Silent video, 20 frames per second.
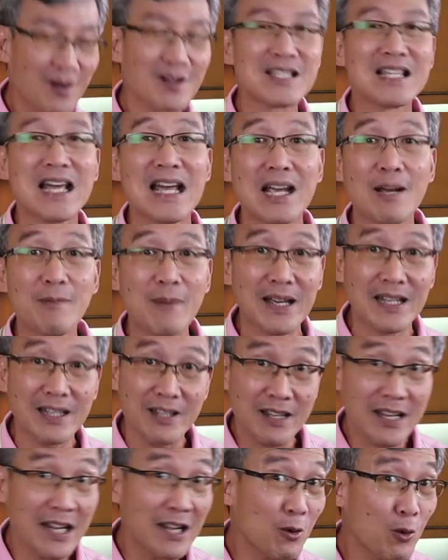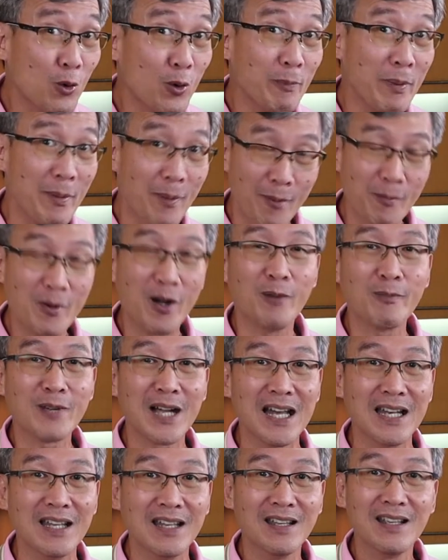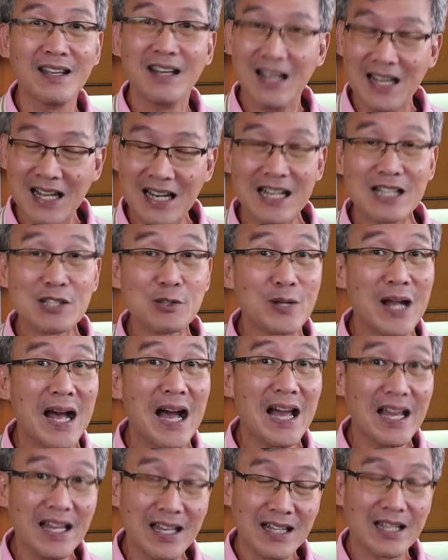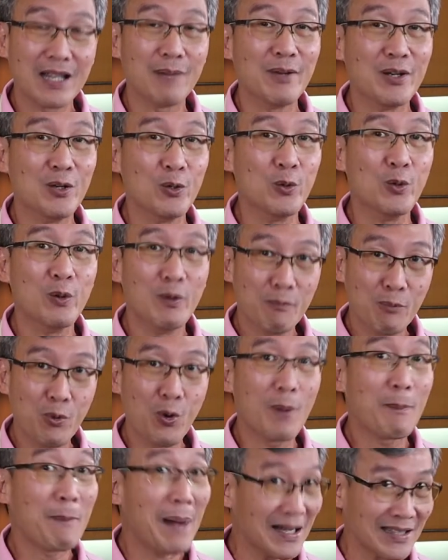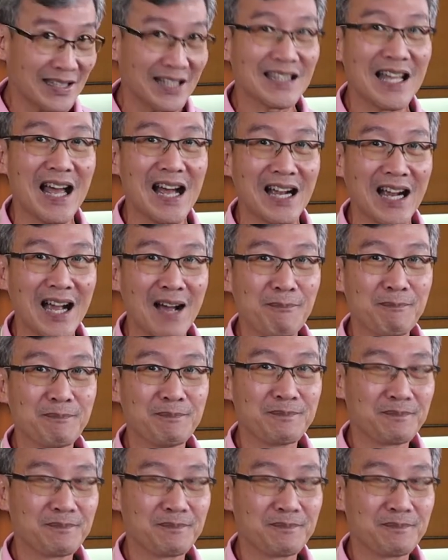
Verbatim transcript: ก็ใส่เข้าไปเดี๋ยวได้คลุกไปพร้อมๆ กันและสุดท้ายนามาดูพวกผักต่างๆครับ